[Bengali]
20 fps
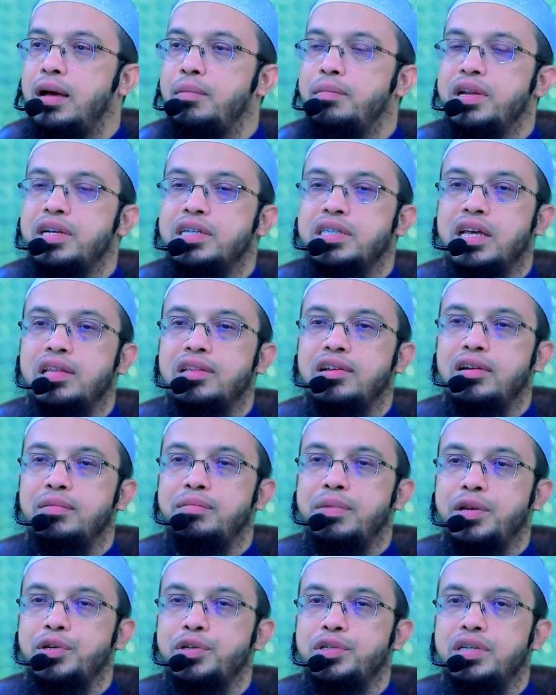আমরা
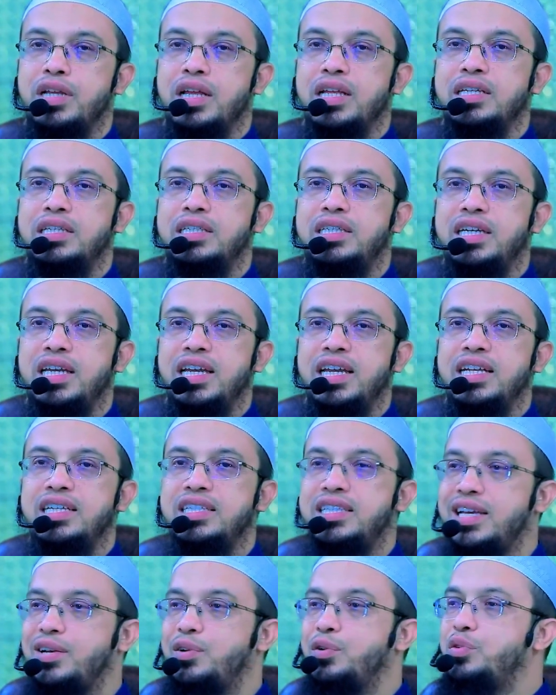সাধারণ মানুষরা যে
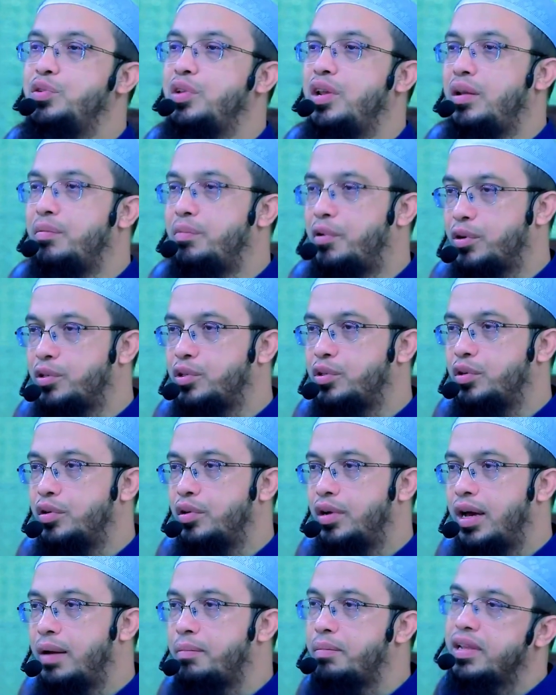যে হুজুরের ভক্ত
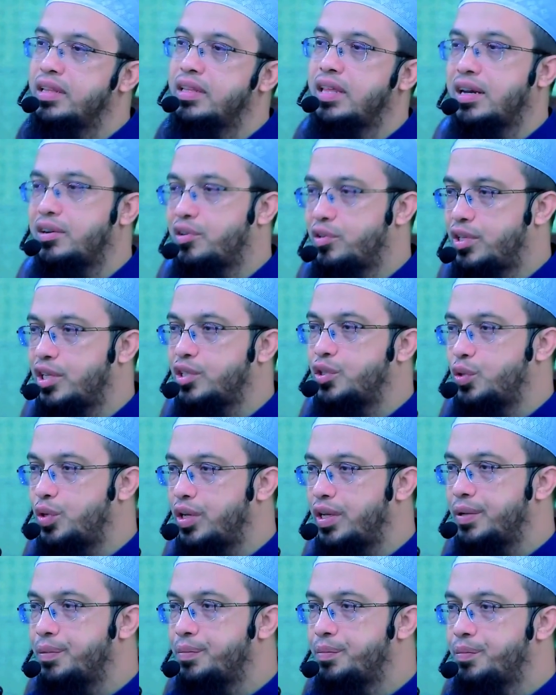আমরা তার কথা
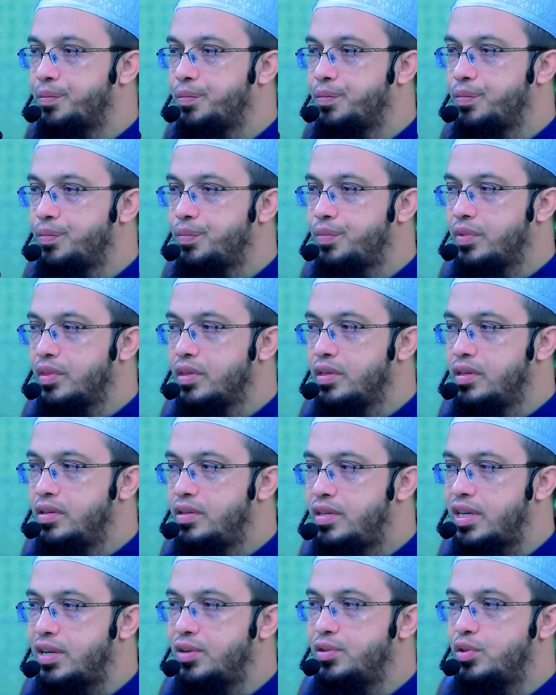শুনি
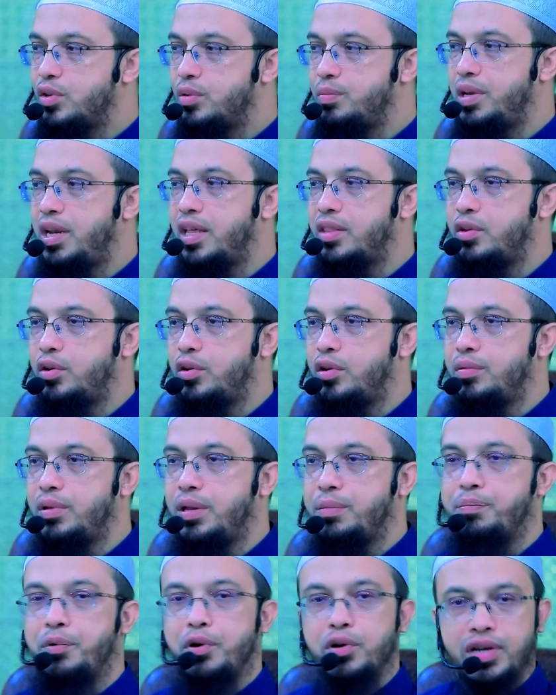যে হুজুর
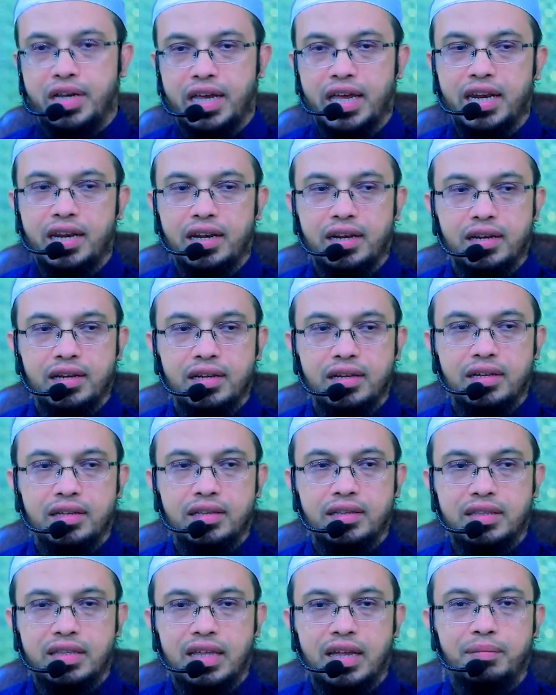নবীর পক্ষে
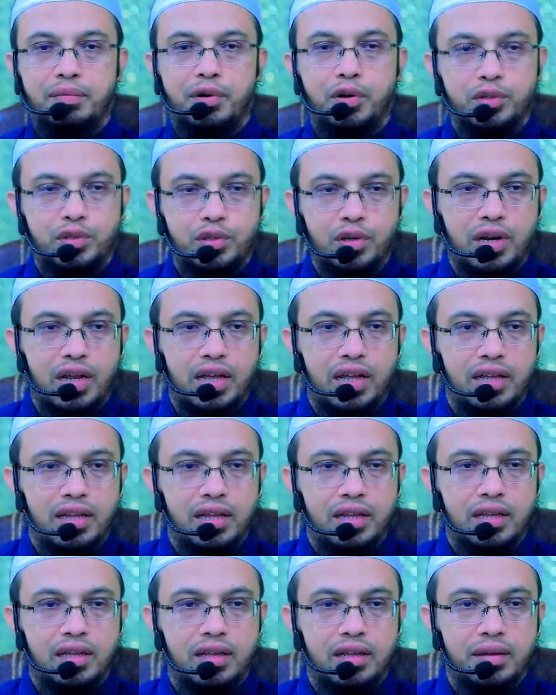তার ভক্তরা
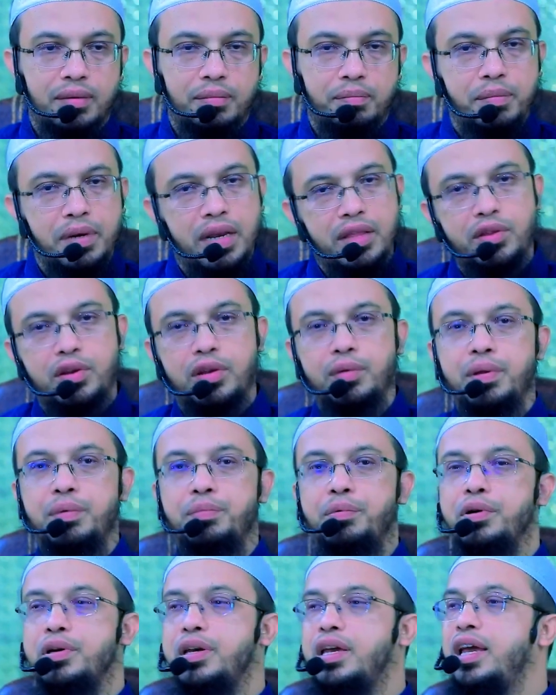
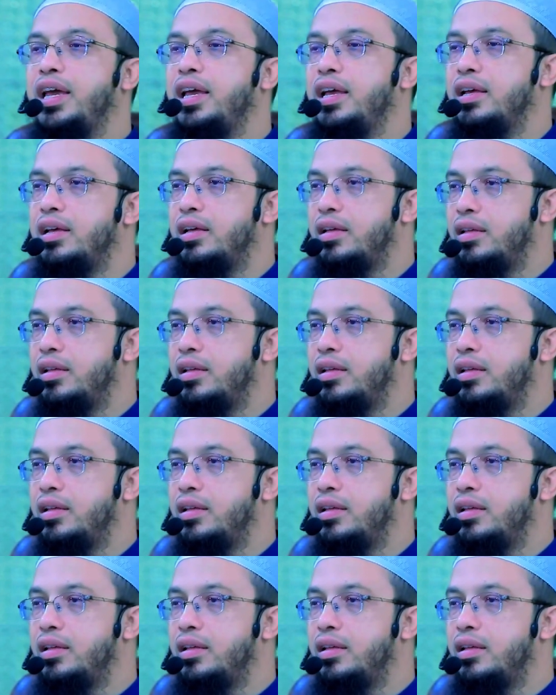নবীর পক্ষে